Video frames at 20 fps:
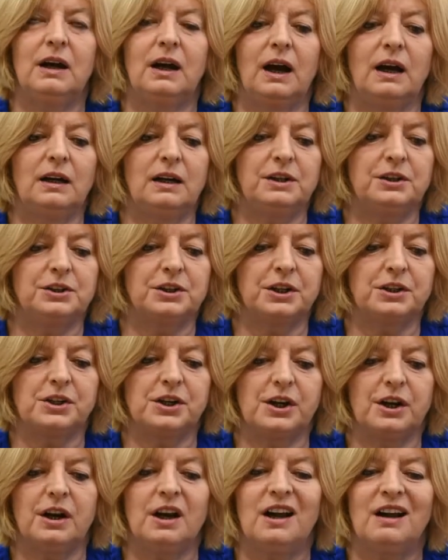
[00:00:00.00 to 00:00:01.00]
ale i
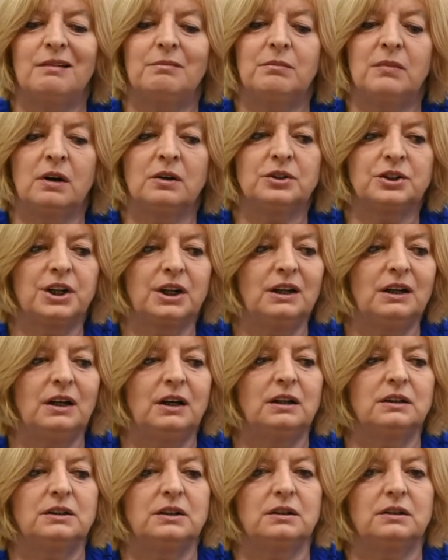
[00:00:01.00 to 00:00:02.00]
szerzej może,
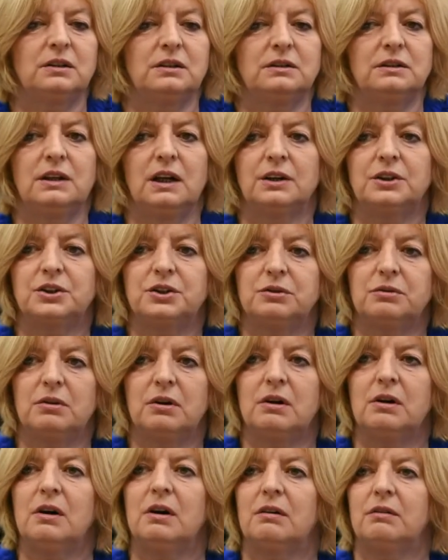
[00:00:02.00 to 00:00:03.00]
co to
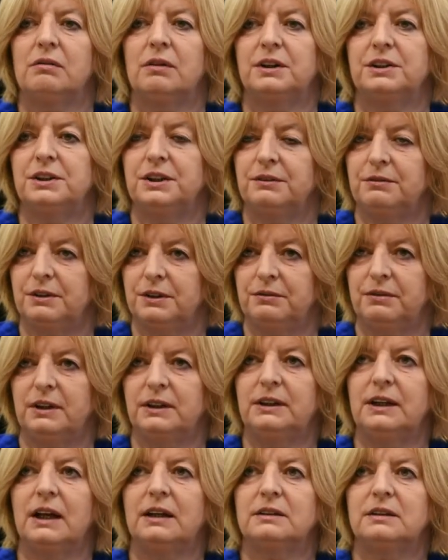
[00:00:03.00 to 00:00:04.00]
znaczyło właśnie w
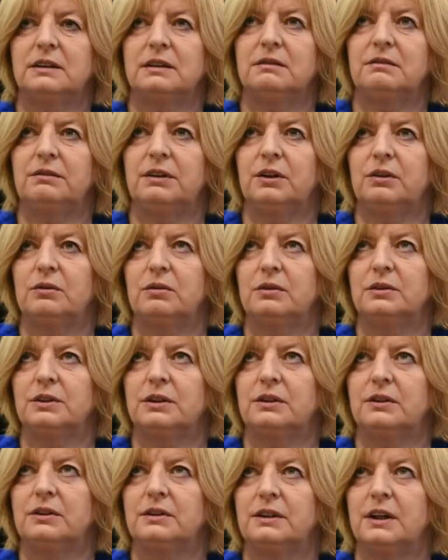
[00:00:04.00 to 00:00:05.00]
XIX wieku, co
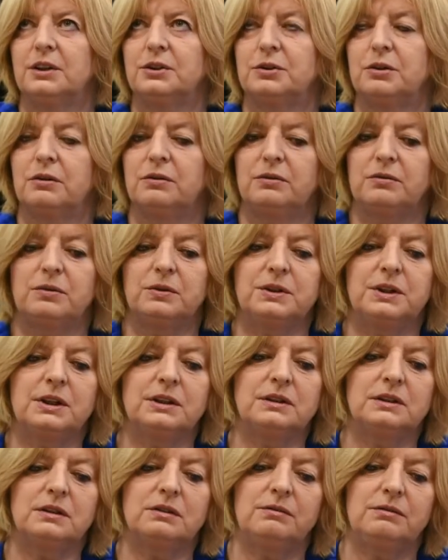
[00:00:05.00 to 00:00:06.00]
to znaczyło w
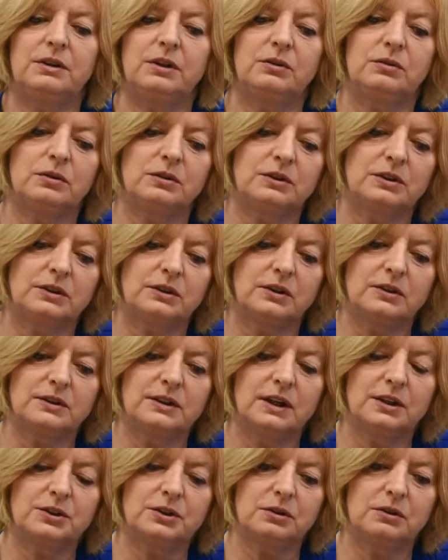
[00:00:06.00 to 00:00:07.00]
XX wieku, co to
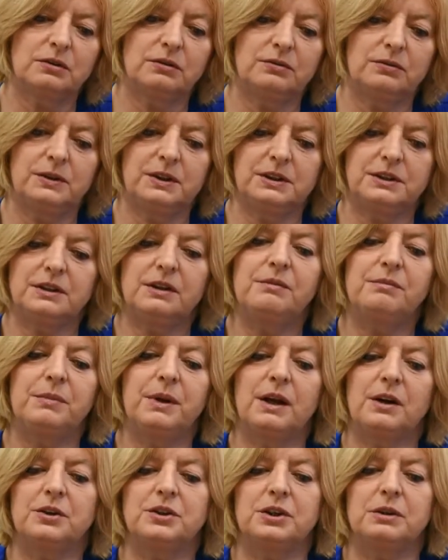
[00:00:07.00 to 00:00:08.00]
znaczyło w
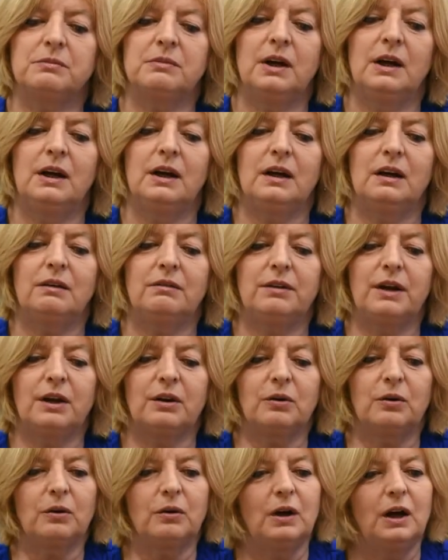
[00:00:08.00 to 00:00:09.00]
XXI
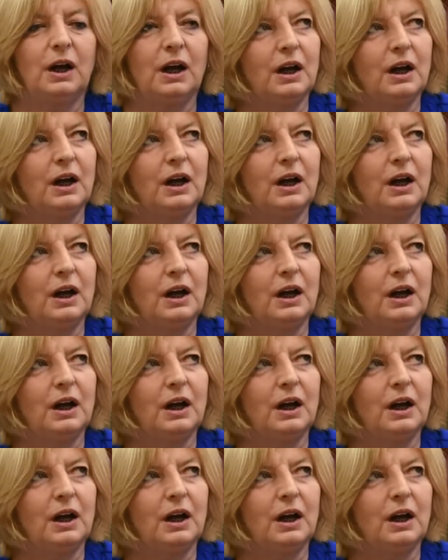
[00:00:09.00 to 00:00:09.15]
wieku.